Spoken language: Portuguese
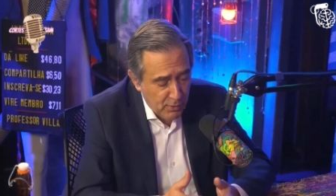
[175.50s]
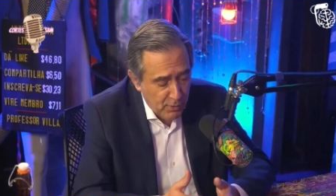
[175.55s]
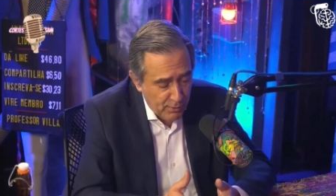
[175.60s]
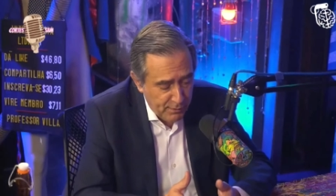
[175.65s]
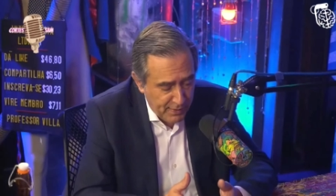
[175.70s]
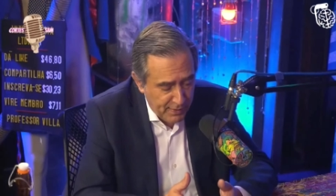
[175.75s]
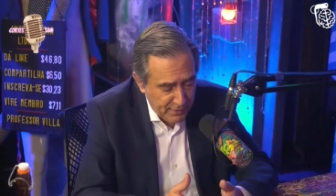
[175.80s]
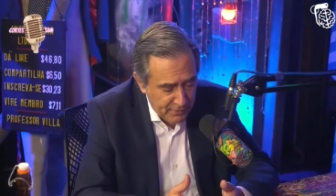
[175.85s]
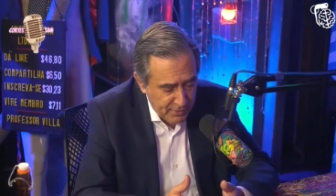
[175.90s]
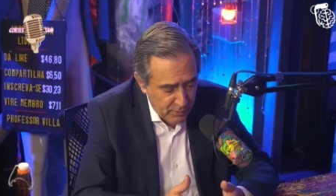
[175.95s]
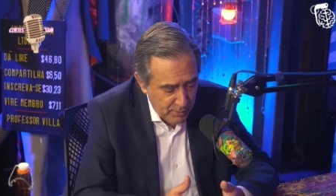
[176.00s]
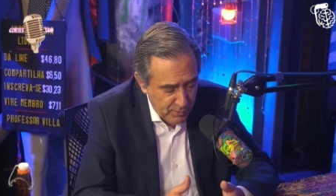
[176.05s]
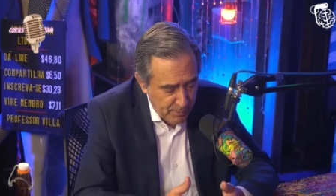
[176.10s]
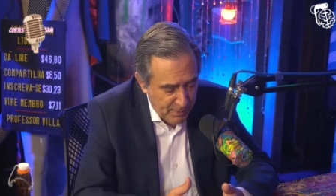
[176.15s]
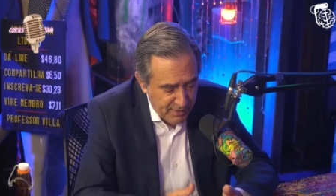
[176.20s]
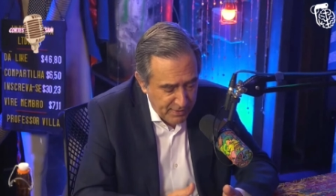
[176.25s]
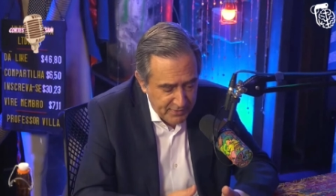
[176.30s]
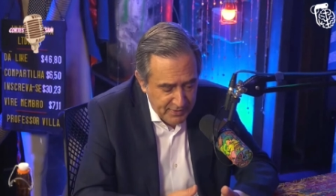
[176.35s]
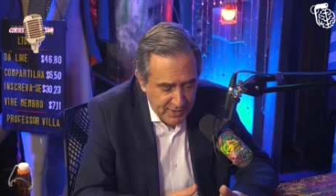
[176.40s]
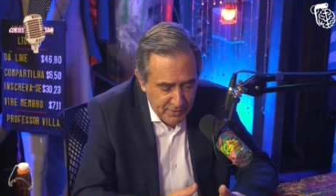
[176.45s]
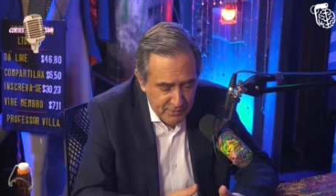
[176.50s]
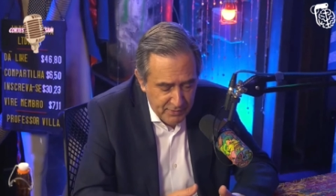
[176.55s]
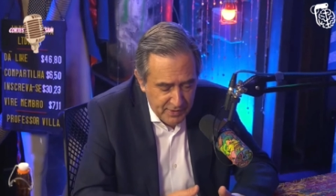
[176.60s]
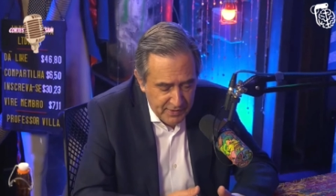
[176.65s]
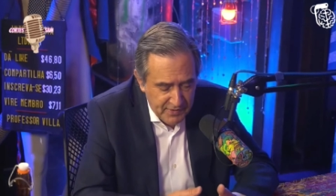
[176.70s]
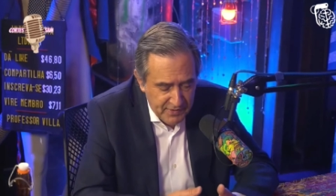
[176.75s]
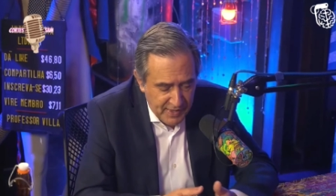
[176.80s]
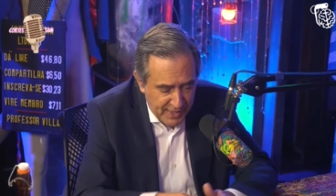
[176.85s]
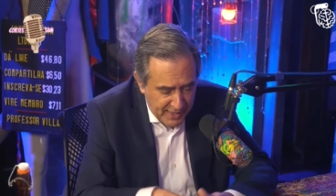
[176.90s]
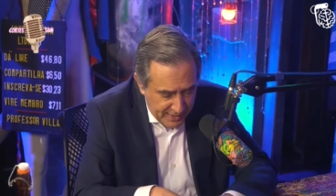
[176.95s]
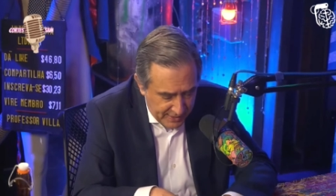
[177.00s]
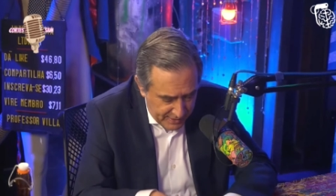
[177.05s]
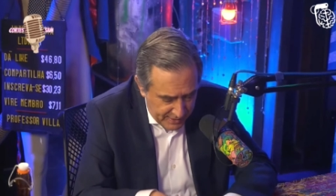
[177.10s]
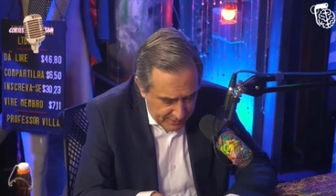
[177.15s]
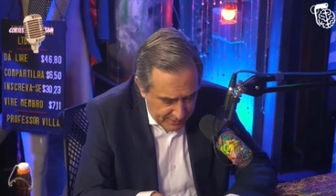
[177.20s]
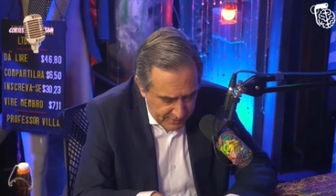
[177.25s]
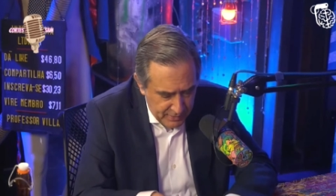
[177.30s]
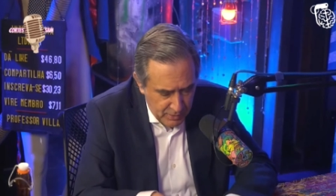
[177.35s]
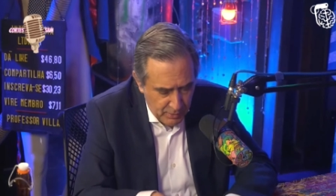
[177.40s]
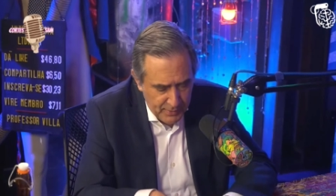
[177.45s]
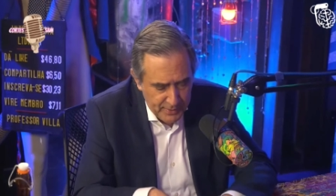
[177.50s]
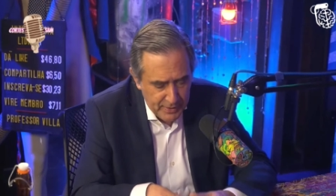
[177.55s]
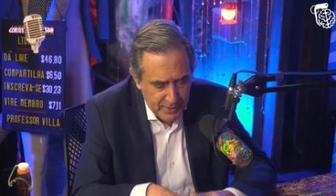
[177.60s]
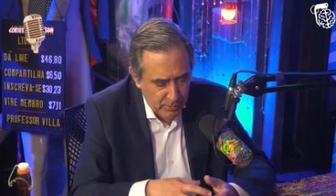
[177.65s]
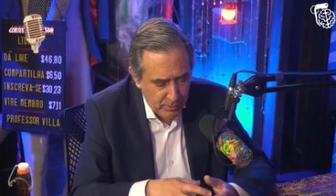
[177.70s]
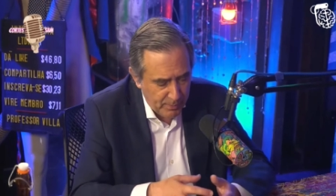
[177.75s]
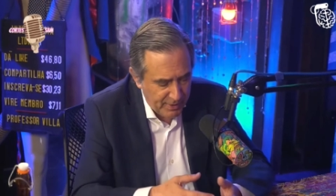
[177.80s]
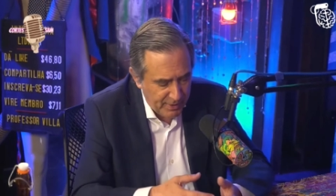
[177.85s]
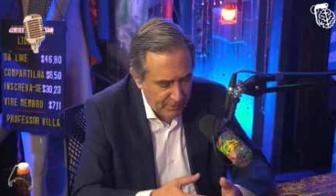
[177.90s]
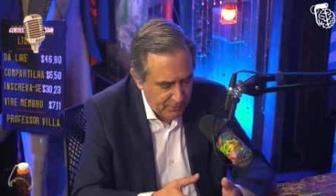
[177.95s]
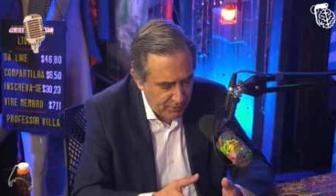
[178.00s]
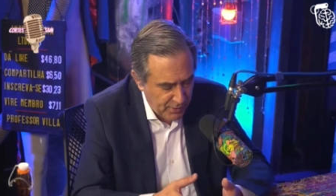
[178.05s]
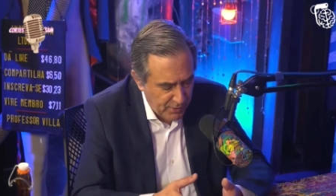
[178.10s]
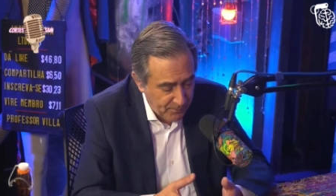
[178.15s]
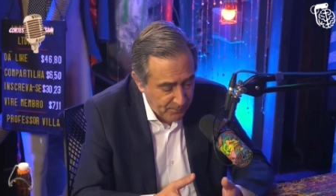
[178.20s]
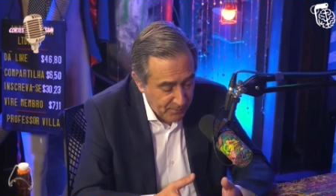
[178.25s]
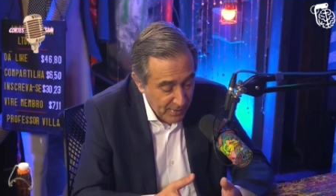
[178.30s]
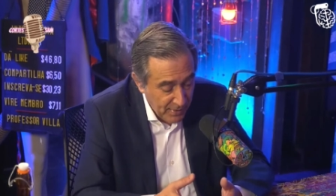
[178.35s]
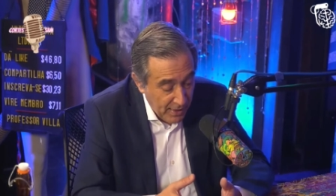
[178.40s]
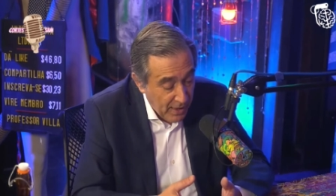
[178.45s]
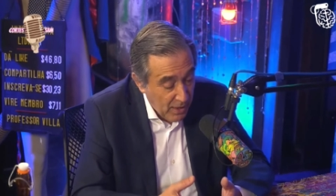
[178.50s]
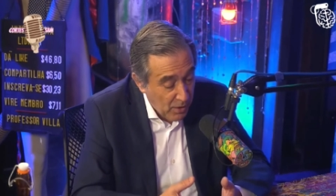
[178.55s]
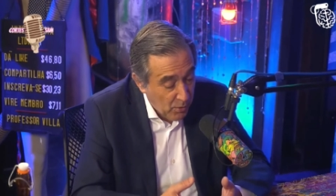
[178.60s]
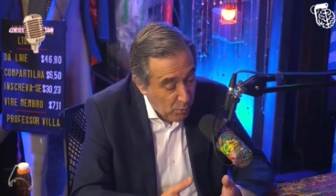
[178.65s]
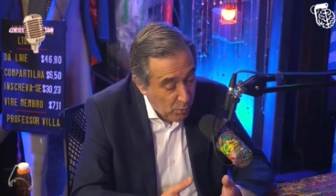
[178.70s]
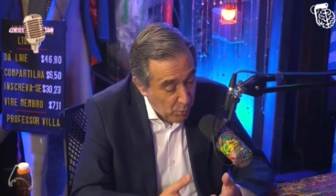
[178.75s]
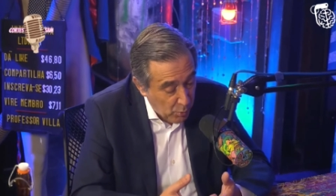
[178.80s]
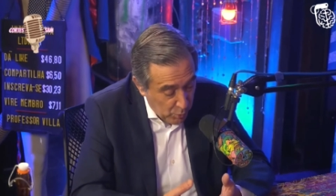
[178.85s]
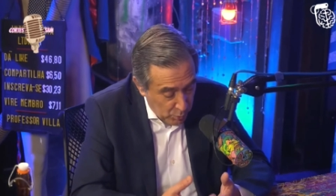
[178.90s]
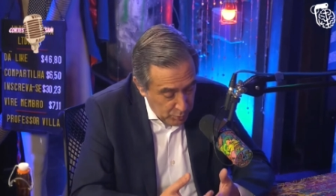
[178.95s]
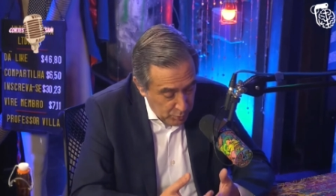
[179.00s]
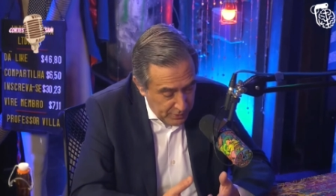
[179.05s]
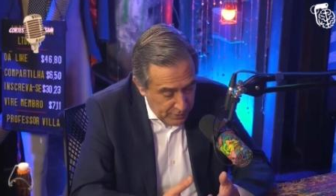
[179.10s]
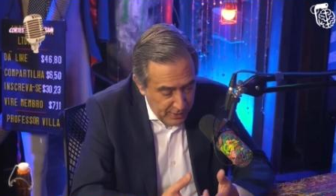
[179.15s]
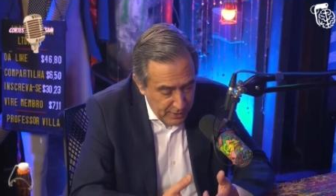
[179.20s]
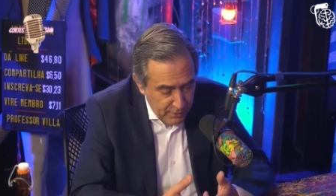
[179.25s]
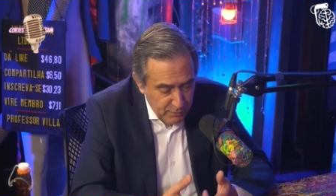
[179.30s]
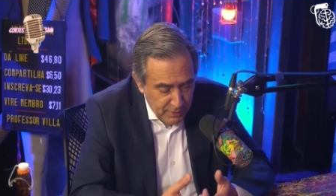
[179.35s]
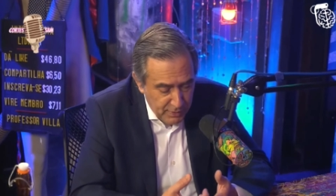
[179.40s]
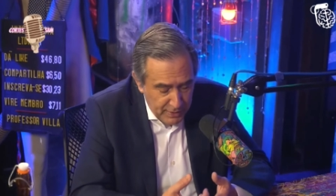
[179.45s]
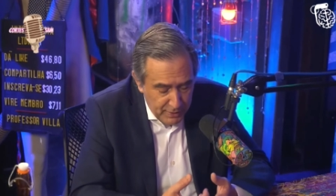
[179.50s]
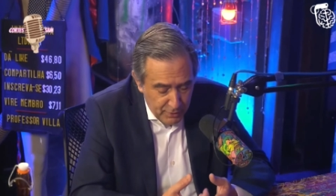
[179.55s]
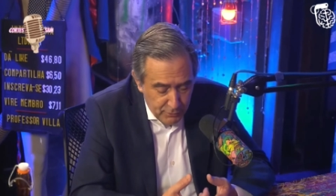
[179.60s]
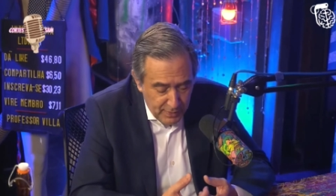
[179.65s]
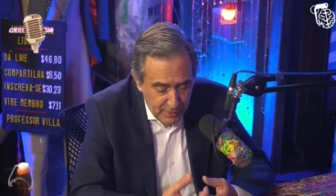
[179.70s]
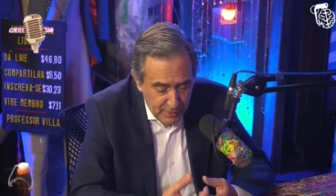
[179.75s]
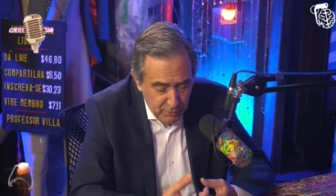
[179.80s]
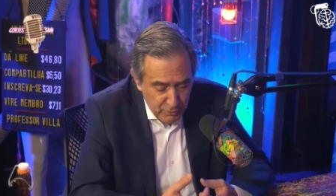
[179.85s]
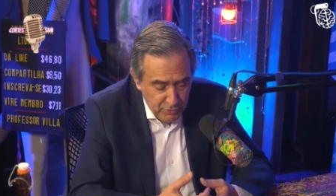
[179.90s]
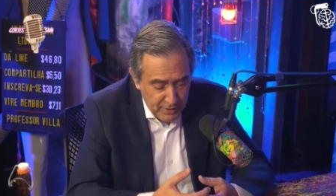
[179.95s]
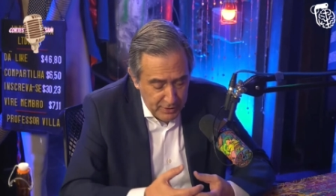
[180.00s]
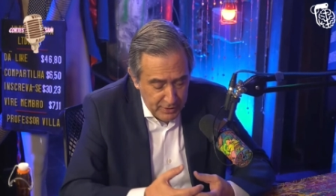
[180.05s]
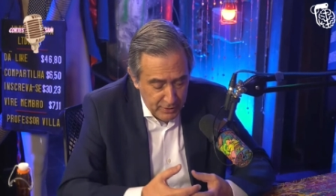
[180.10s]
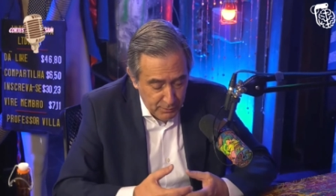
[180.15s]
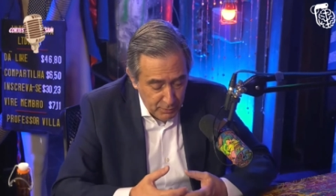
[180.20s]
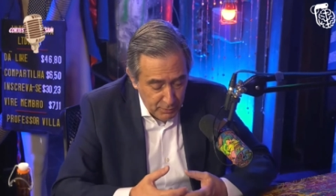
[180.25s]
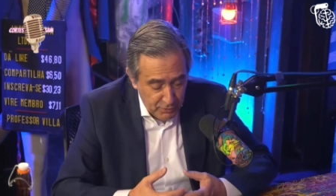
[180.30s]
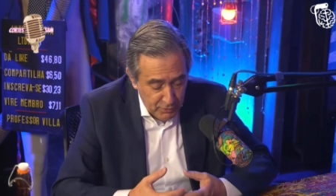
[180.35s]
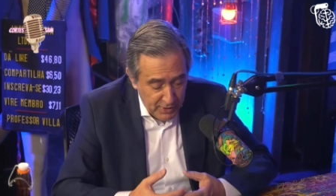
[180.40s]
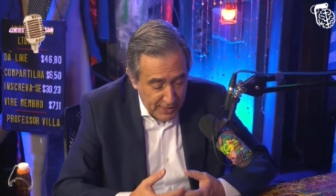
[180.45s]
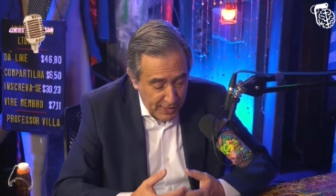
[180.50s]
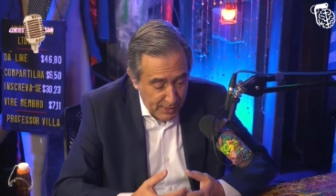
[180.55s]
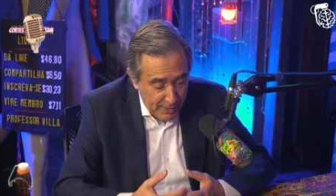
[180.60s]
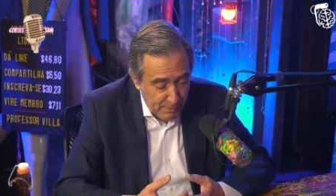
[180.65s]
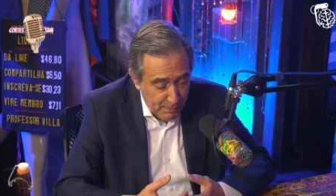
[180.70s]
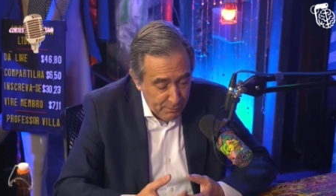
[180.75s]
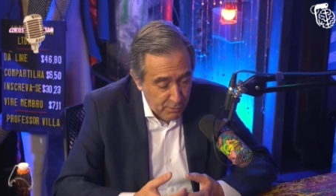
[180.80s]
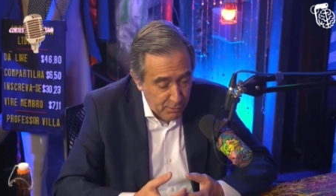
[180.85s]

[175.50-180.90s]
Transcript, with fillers: conversa com empresários dessa área que estão ainda no Brasil, o, o, terrível que eles falam é o seguinte: você acaba